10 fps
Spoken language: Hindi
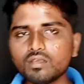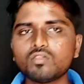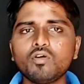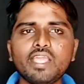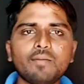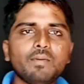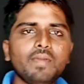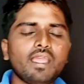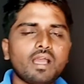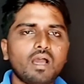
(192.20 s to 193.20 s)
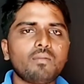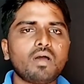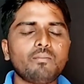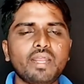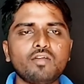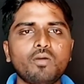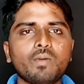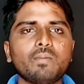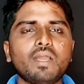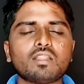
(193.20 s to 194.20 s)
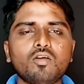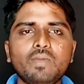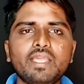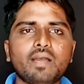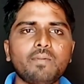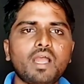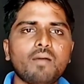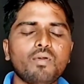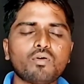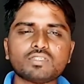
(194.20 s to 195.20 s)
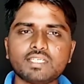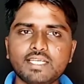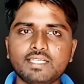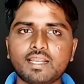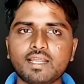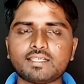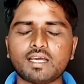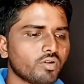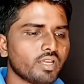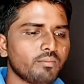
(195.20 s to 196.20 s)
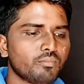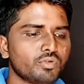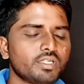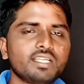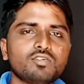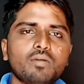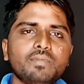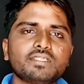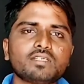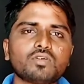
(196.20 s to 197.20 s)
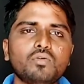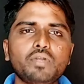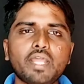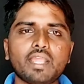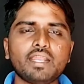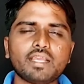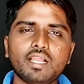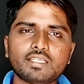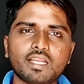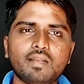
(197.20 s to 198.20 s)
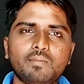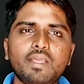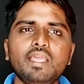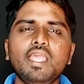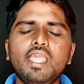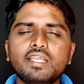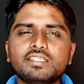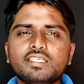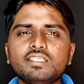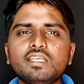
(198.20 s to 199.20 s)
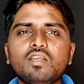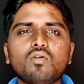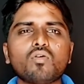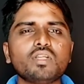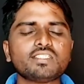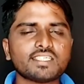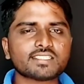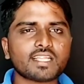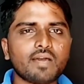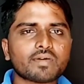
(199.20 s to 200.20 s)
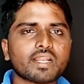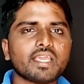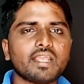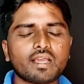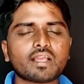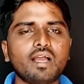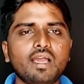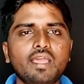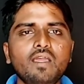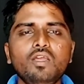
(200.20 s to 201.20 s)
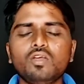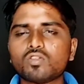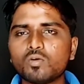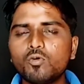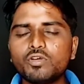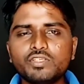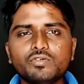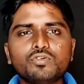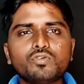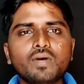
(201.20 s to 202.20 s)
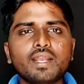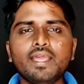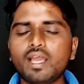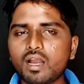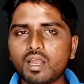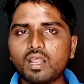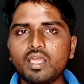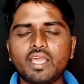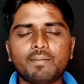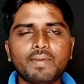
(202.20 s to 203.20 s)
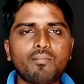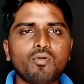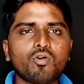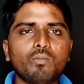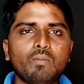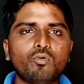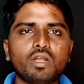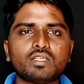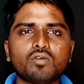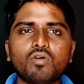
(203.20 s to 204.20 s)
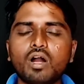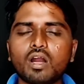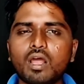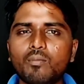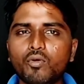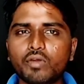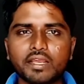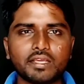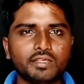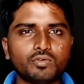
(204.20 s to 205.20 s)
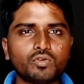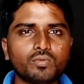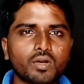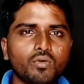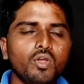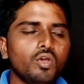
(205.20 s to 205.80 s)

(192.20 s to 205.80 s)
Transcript: तो यहाँ पे मैं आप मेन टॉपिक पे आता हूँ मैं यहाँ पे आप लोगों से ये जानना चाह रहा हूँ मुझे जो है मिस्टर सोनू टेक्निकल चैनल पे जिन जिन लोगों ने सब्सक्राइब करके रखा है तो वो यूट्यूबर हैं अगर यहाँ पे आप लोगों मैं बोलना चाहूँगा अगर आप लोग एक यूट्यूबर हो